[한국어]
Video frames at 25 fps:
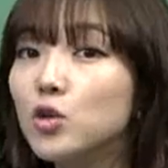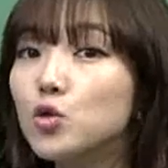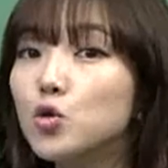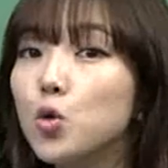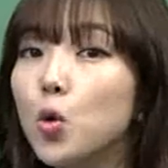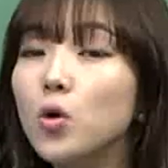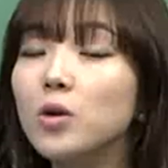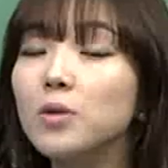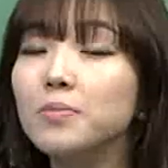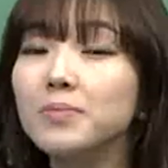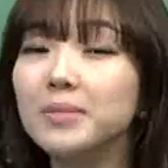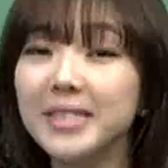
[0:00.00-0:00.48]

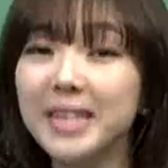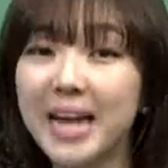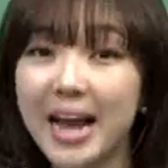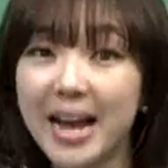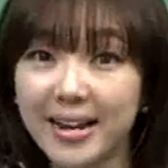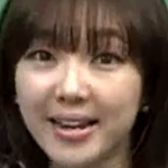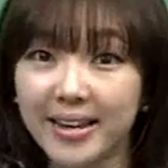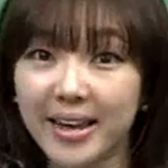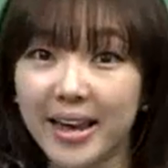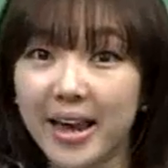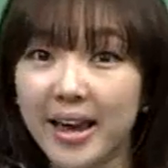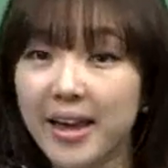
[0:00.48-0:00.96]
조금
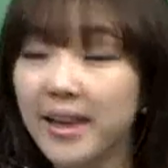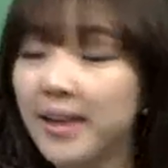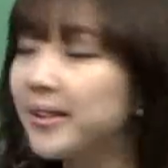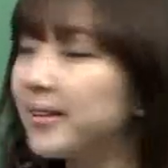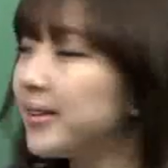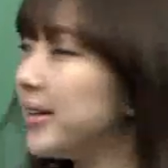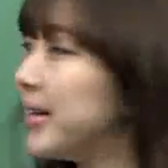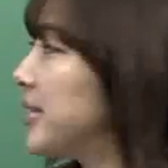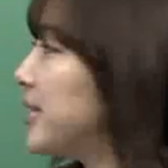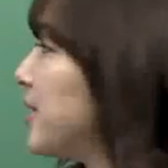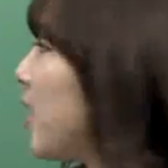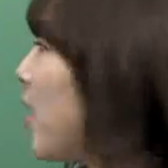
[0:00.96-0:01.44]
작게.
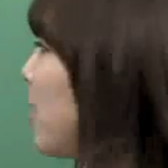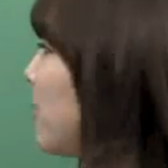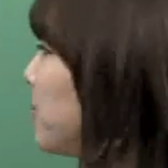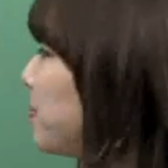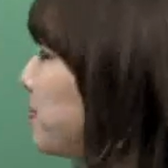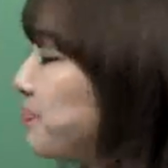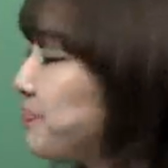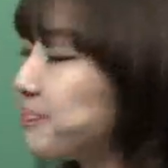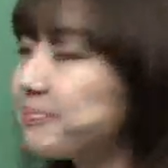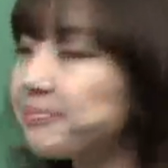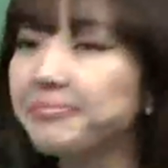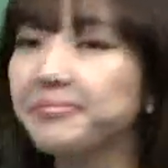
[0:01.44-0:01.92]

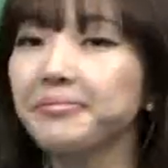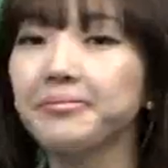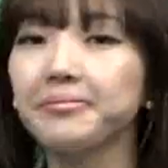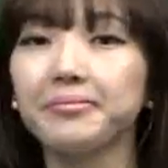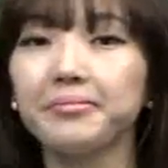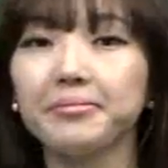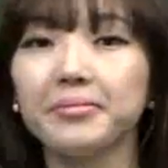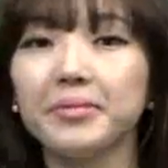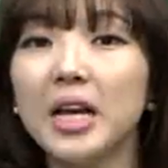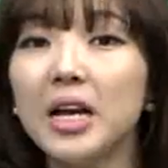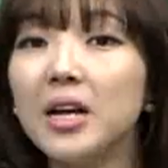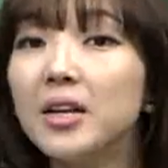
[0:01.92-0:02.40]
그래서
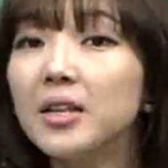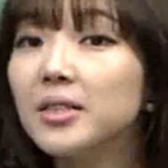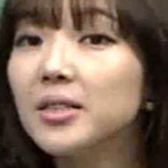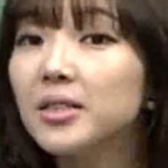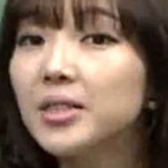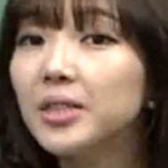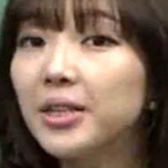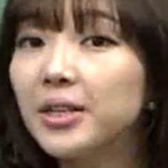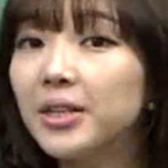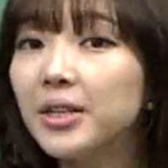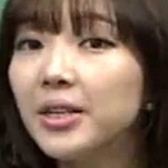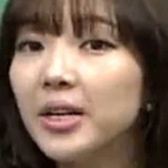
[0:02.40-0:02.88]

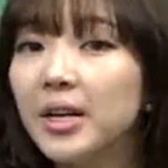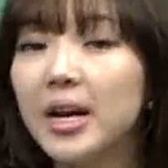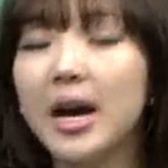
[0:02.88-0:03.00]
to